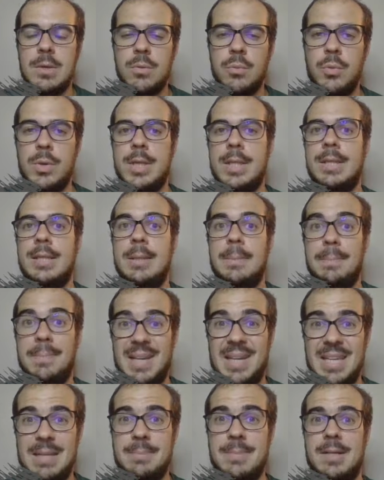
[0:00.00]
Quindi
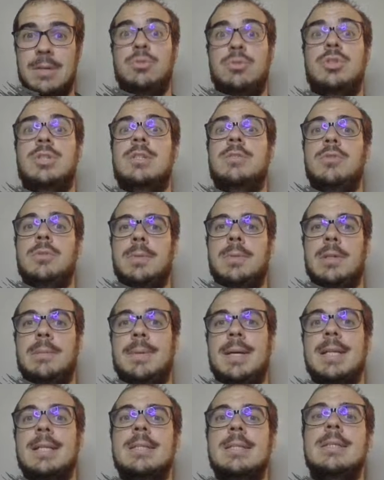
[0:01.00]
prima riuscite a sviluppare i
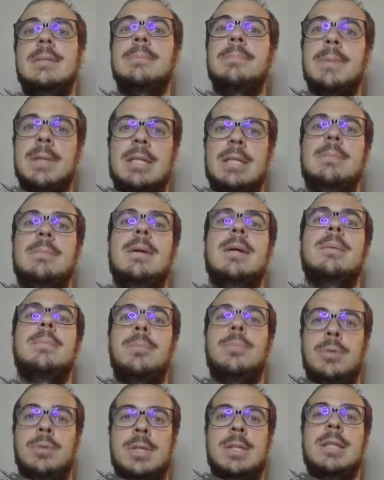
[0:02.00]
pezzi, prima
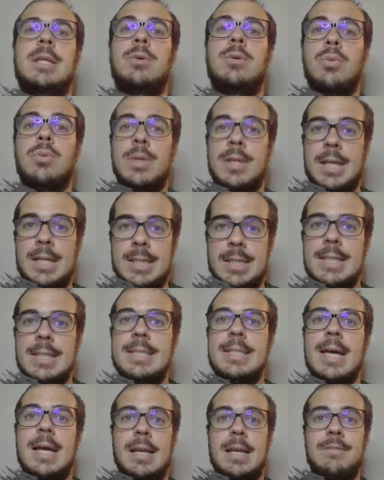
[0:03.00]
potete
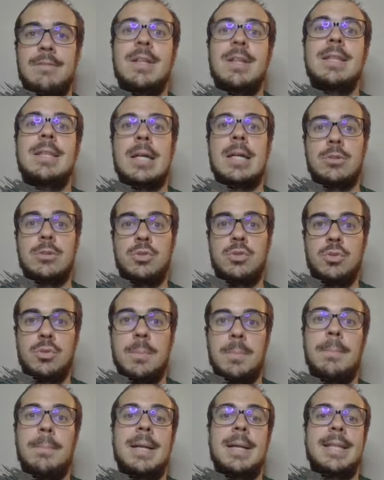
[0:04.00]
concretizzare il vantaggio
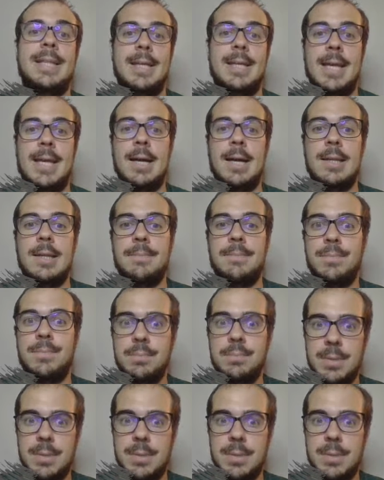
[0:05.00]
materiale.